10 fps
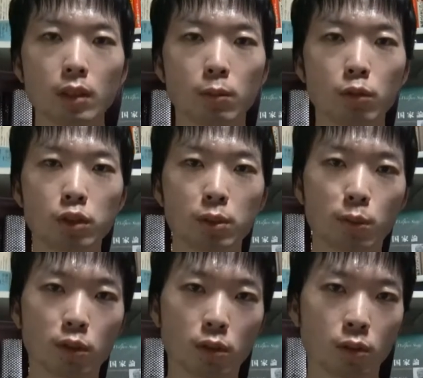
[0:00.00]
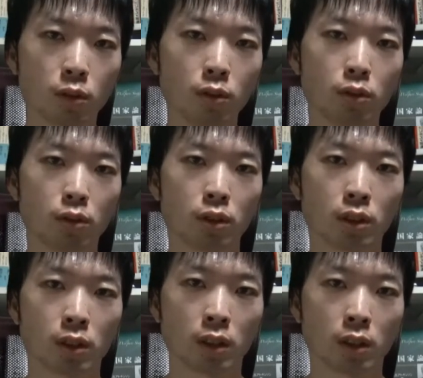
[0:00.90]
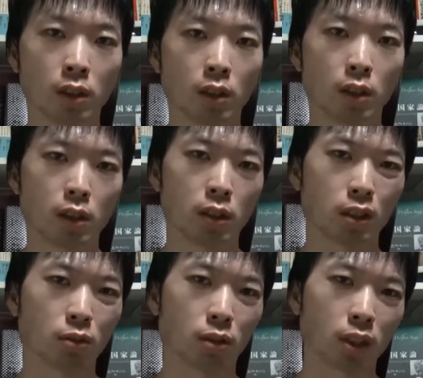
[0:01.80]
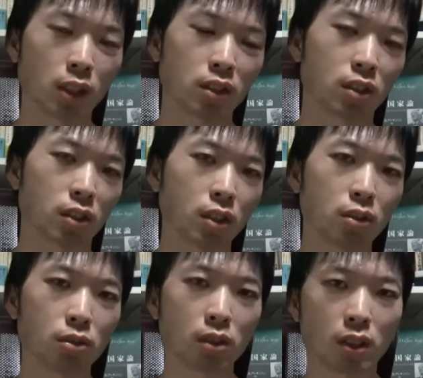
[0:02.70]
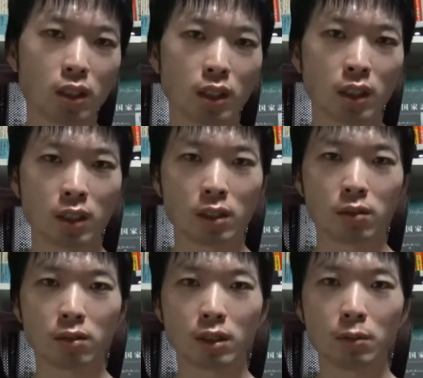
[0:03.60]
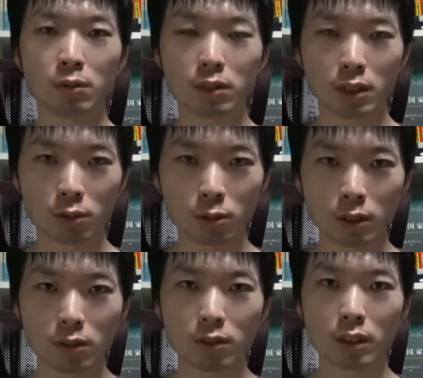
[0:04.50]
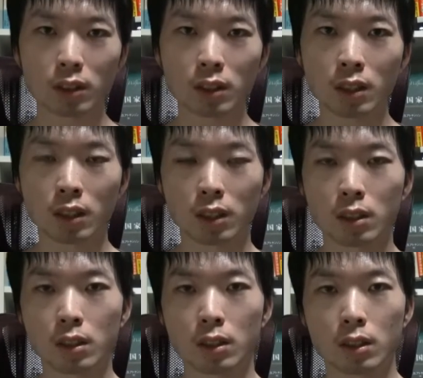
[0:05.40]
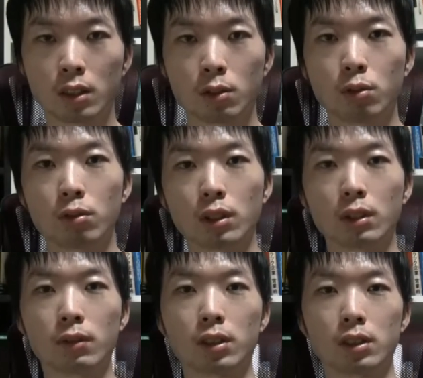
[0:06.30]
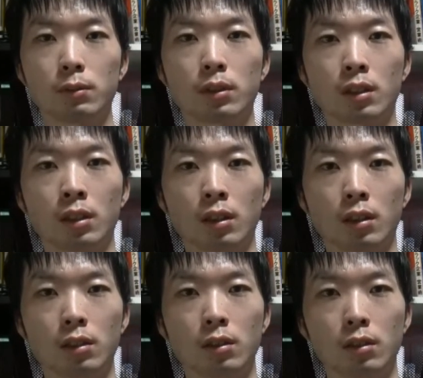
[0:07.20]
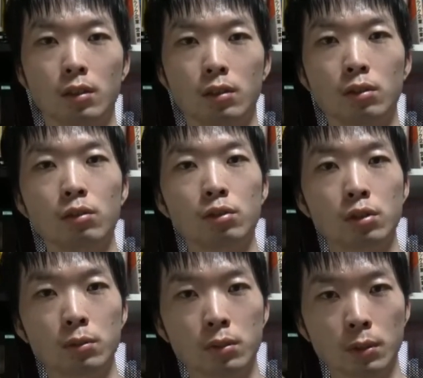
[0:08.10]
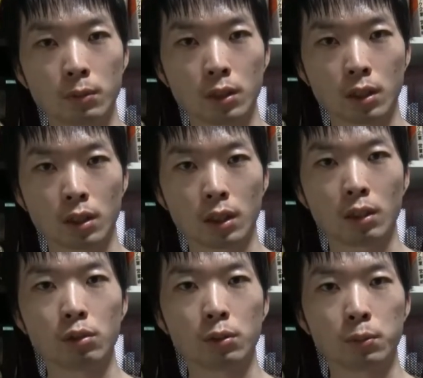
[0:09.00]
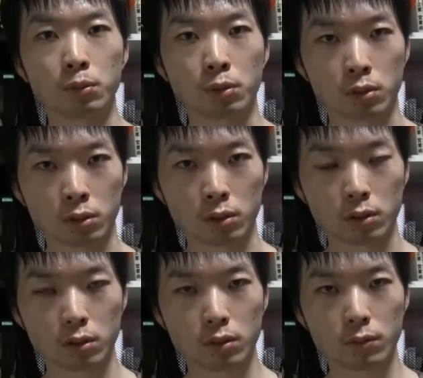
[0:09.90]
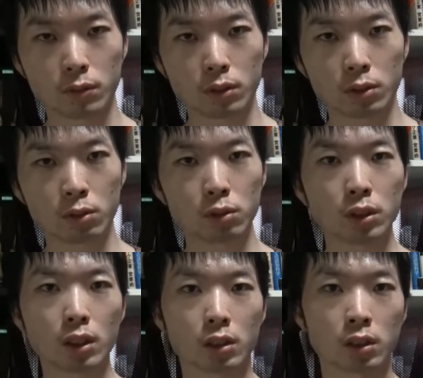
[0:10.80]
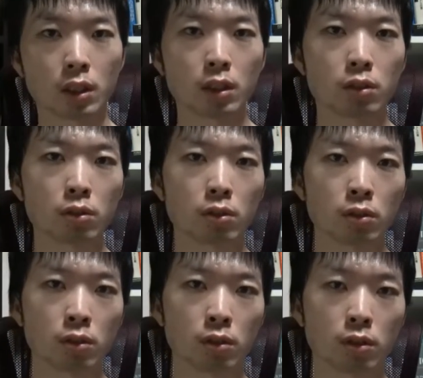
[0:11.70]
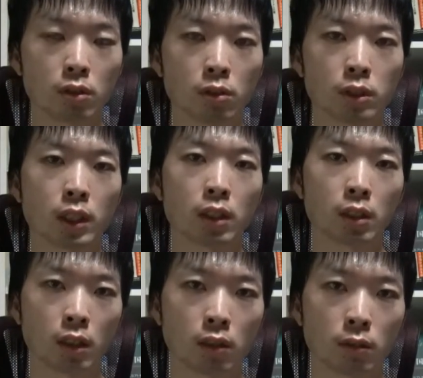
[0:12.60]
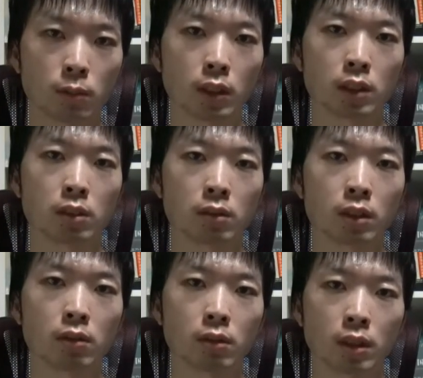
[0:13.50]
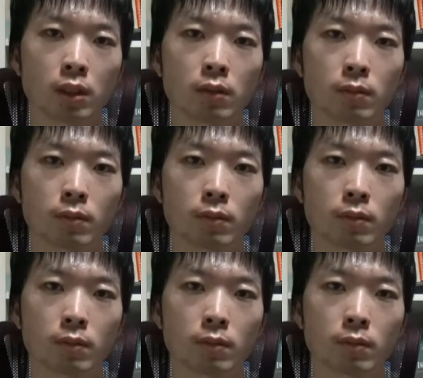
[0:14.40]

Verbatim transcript: もしも本読んでいていや俺大して成長してねえなとか思ってる人がいるんだったらこうやって私みたいに YouTube でもいいからアウトプットする。そしたら成長の路線っていうのは見やすくなるので、